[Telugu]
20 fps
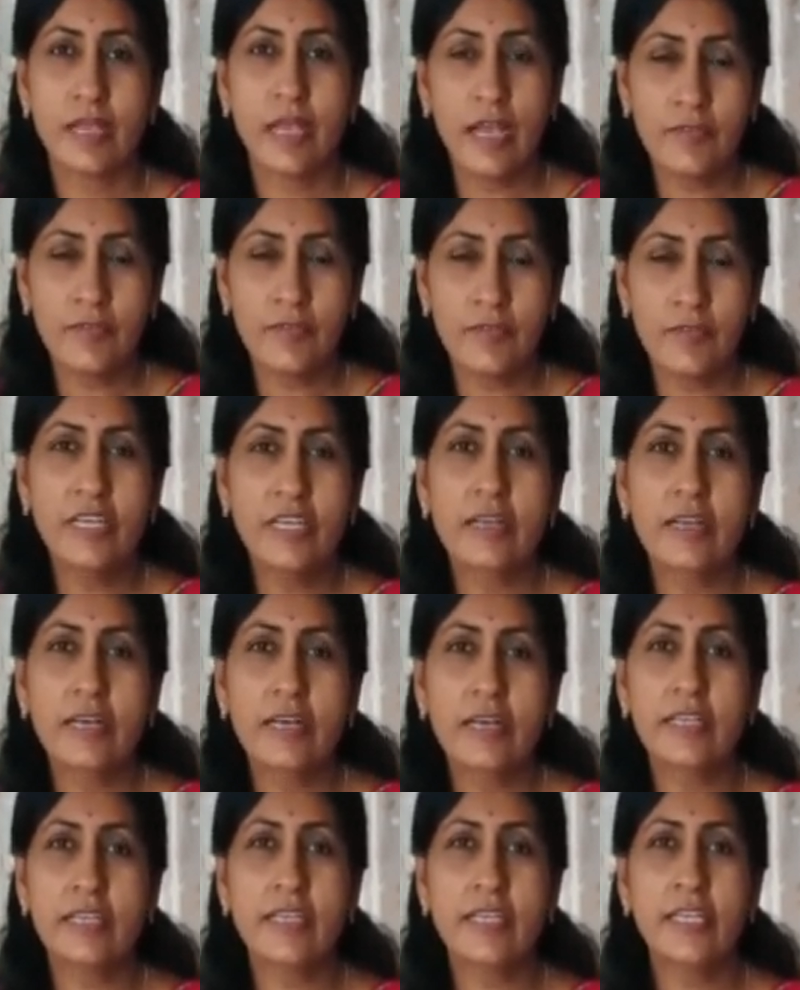ఆ
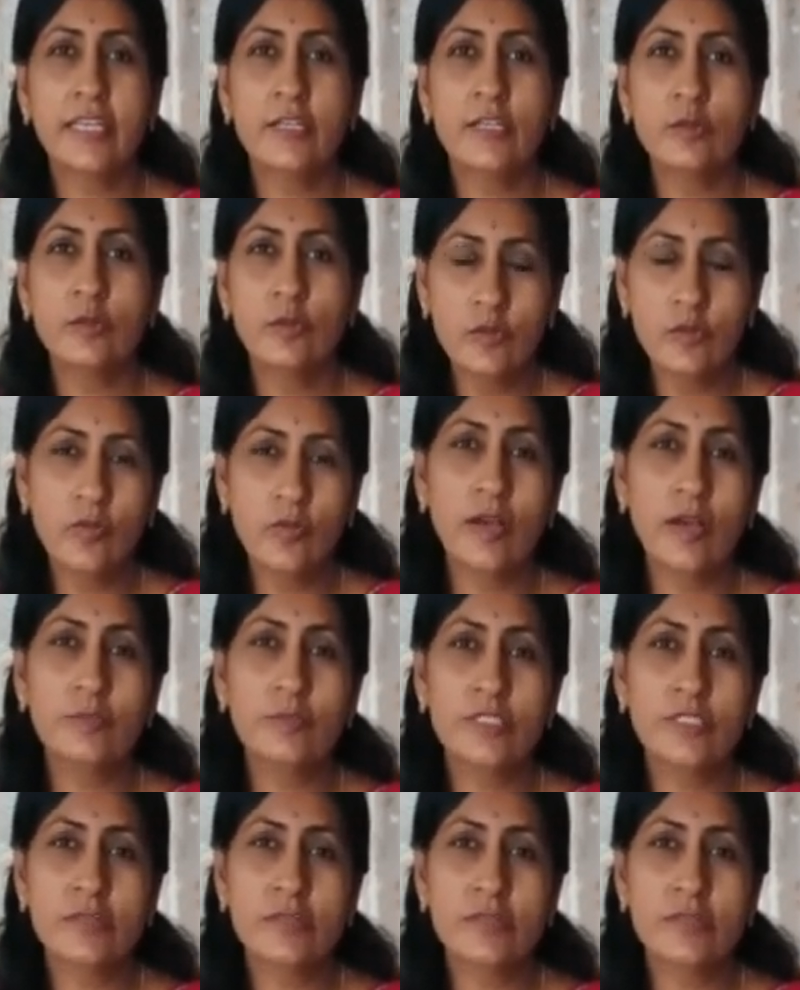విధంగానే గూగుల్ ఫార్మ్స్